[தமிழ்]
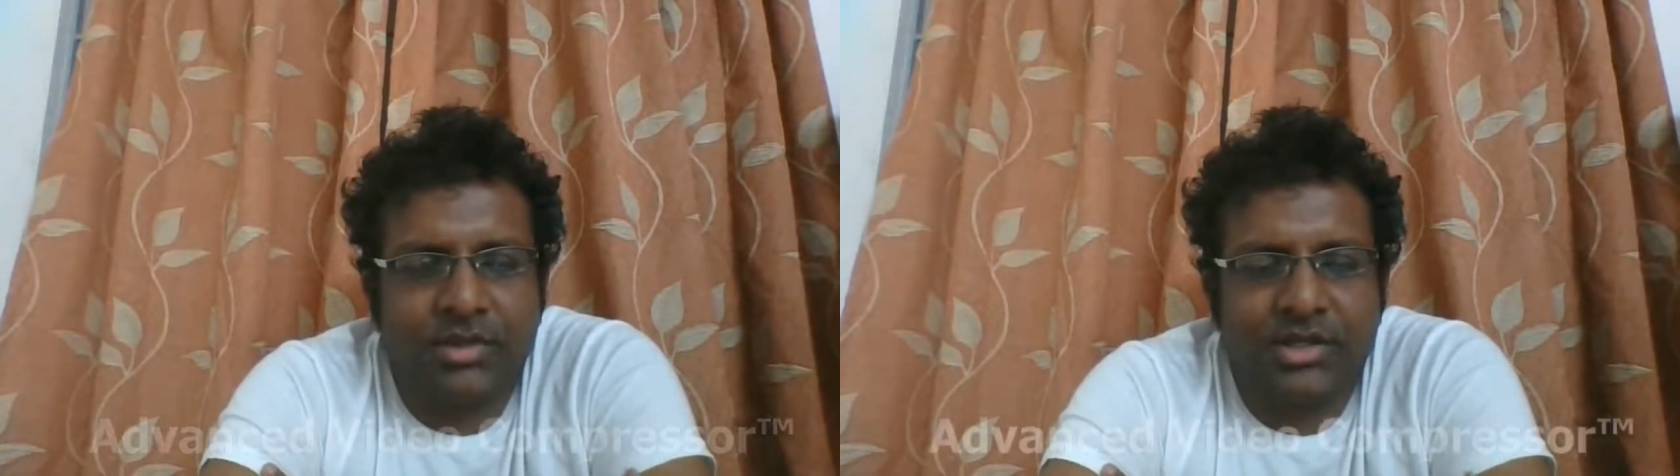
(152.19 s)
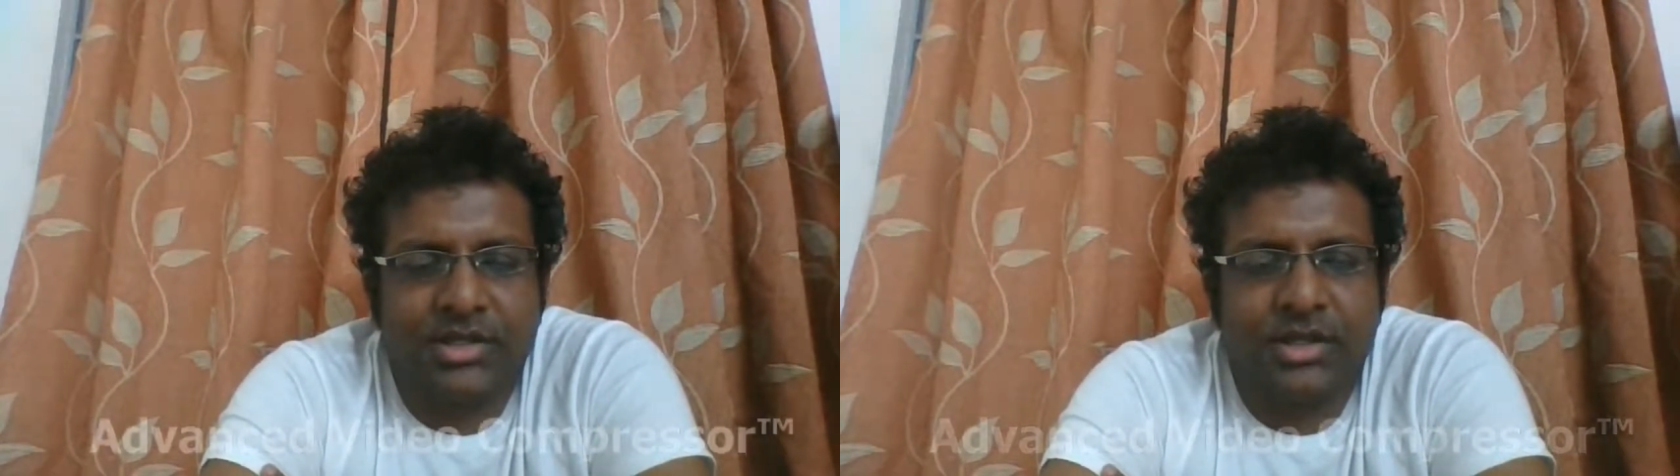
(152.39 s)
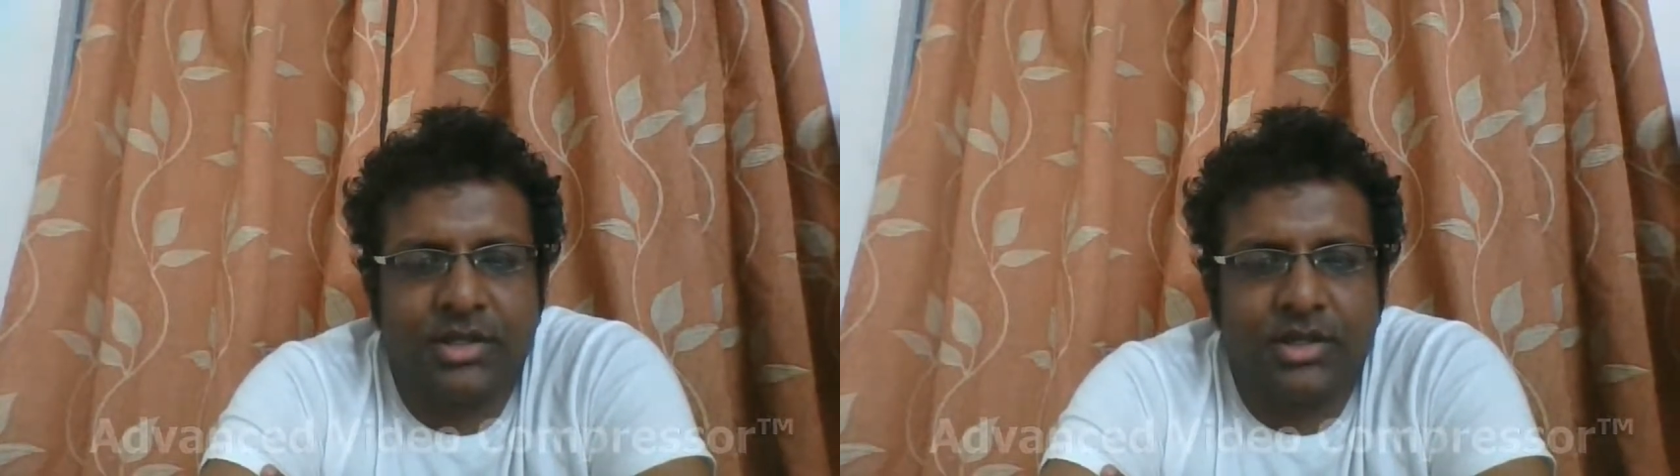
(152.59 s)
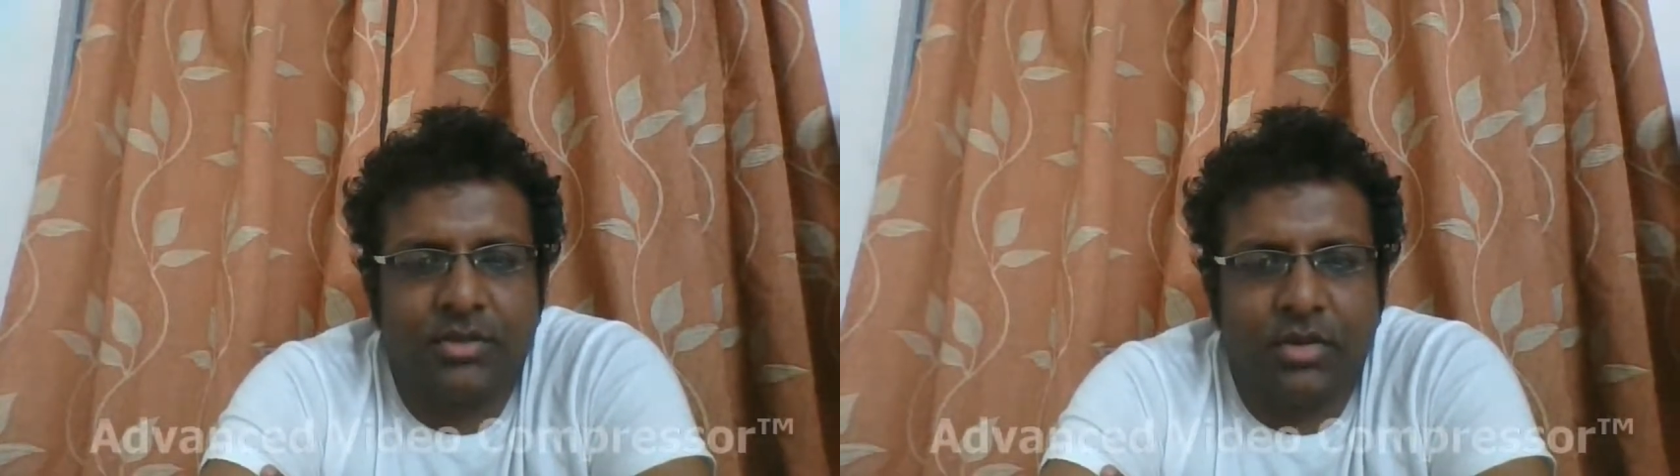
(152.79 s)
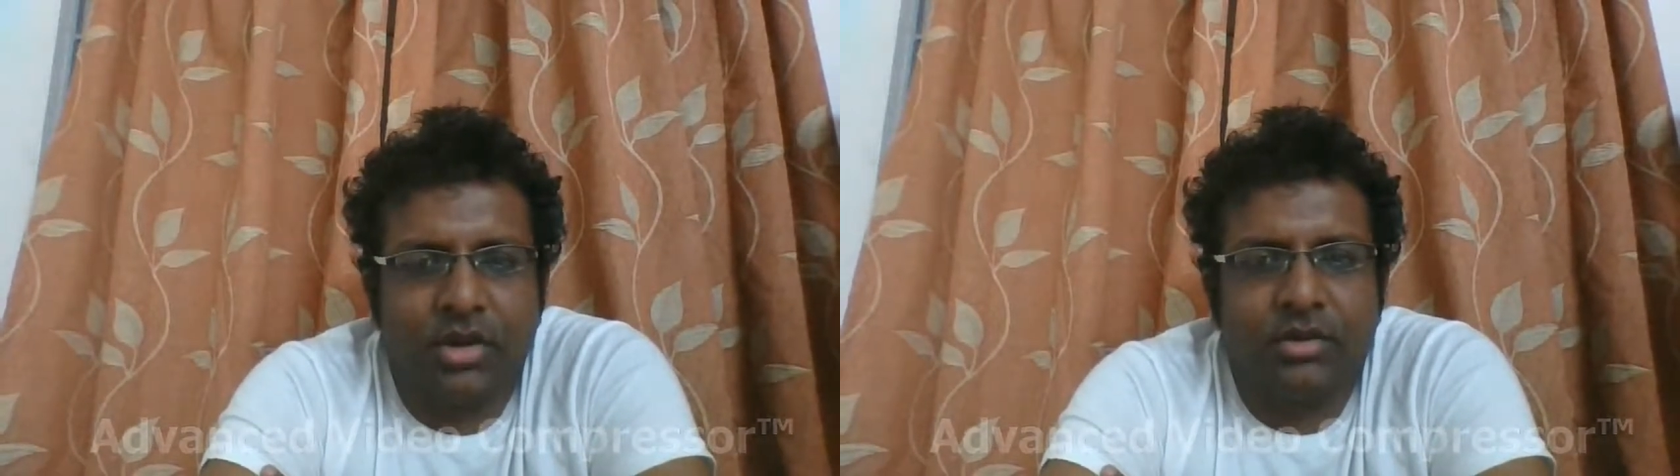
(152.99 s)
ப்ரெசண்ட்
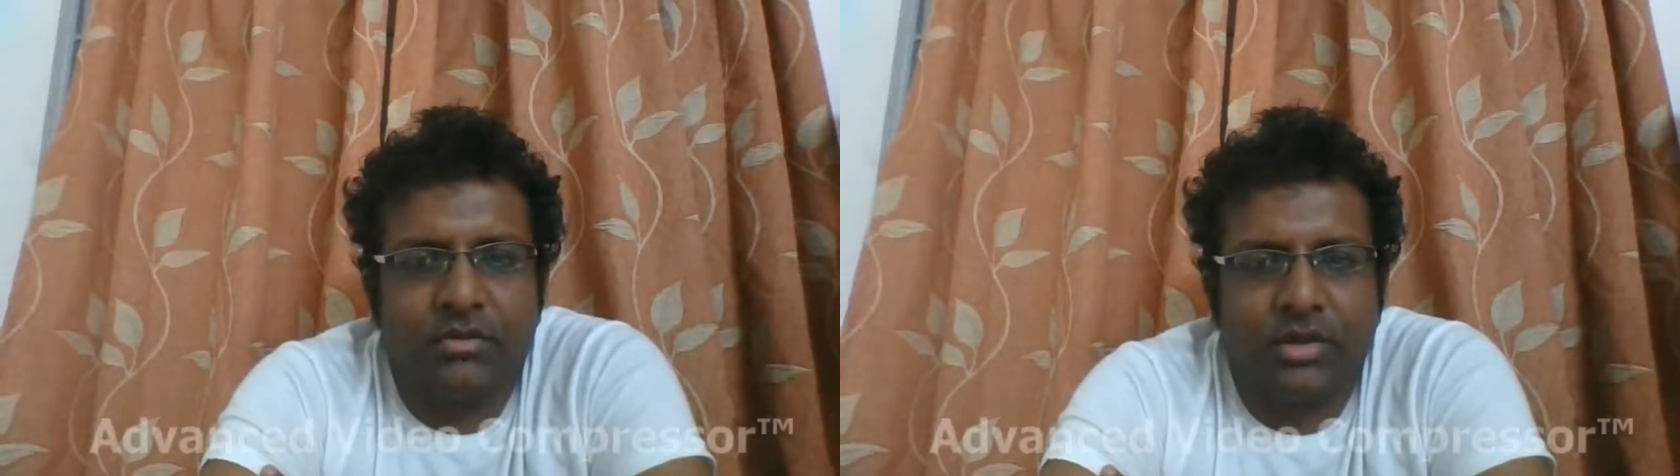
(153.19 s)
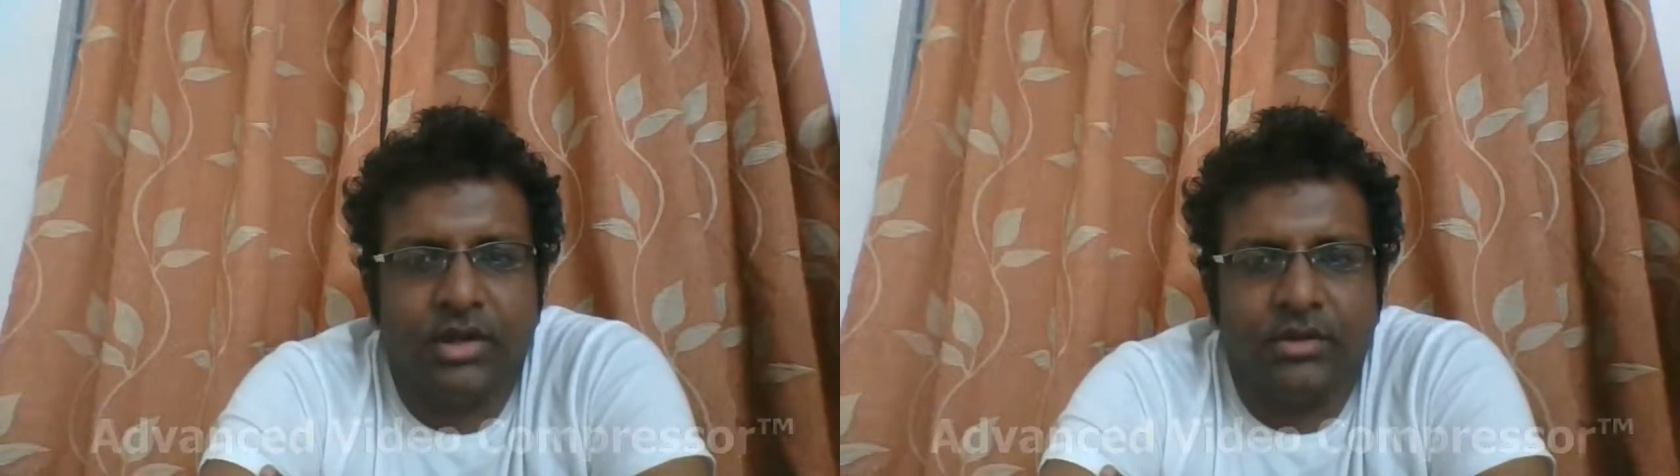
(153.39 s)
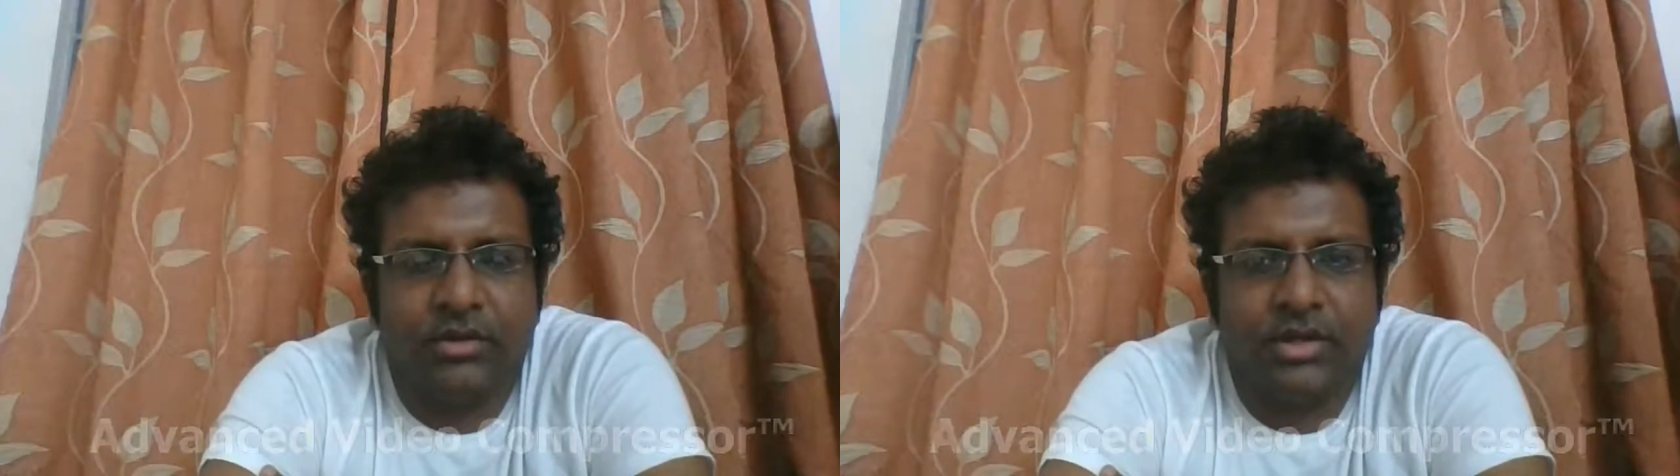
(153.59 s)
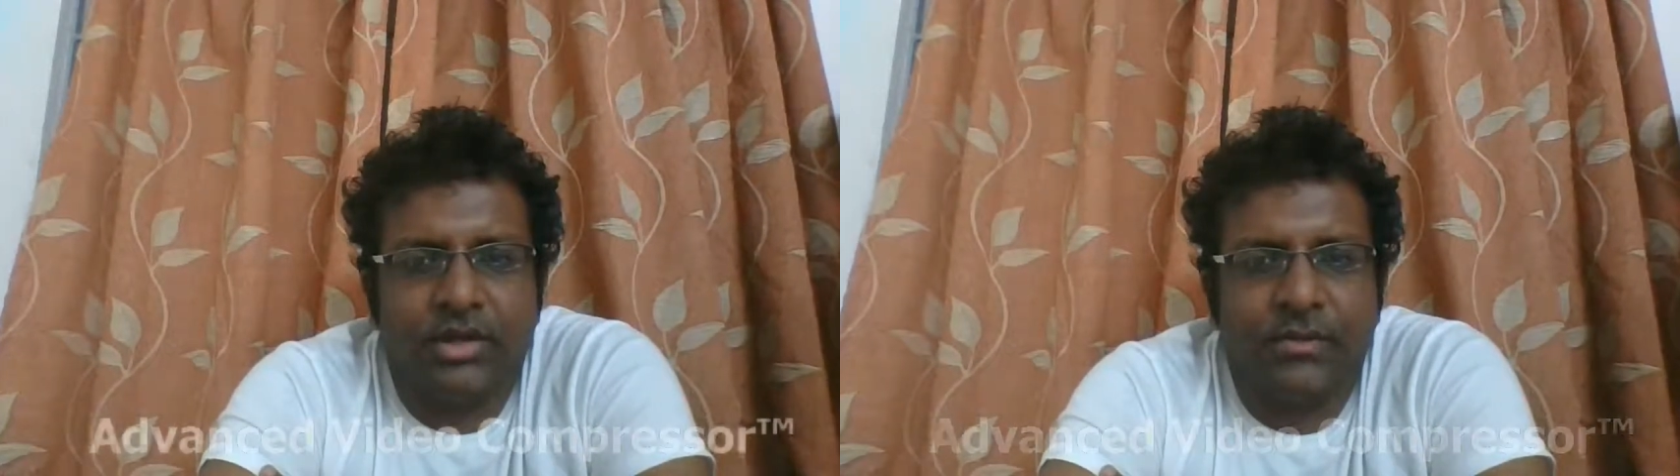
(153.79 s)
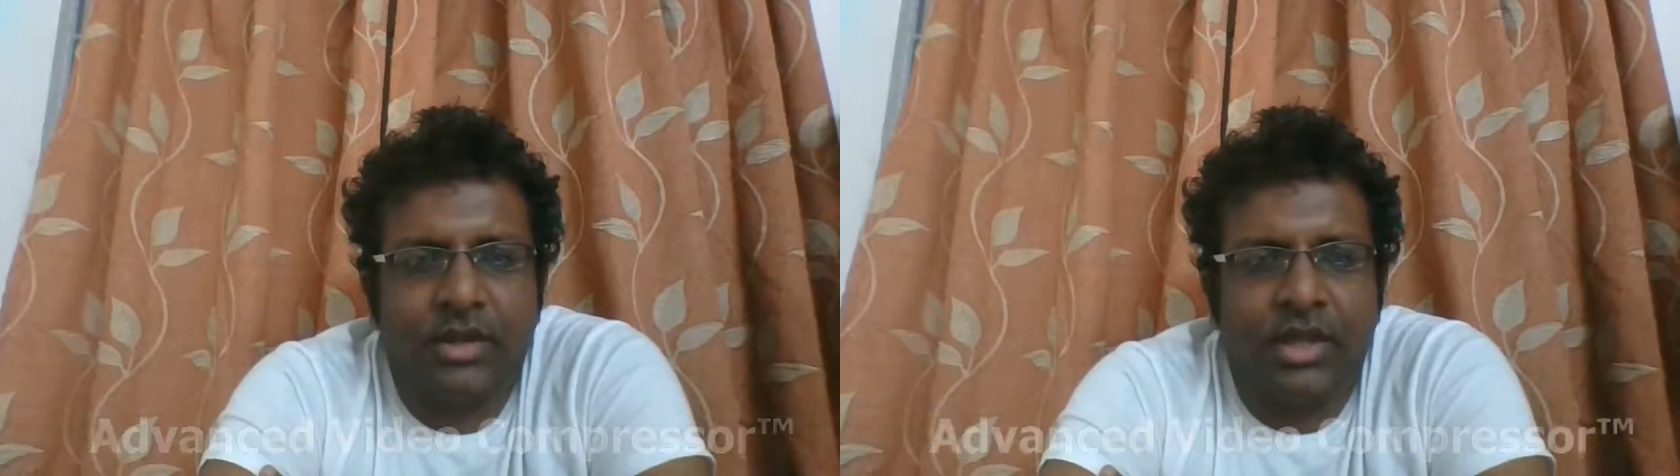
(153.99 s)
மாடர்ன் வேர்ல்டில் வந்து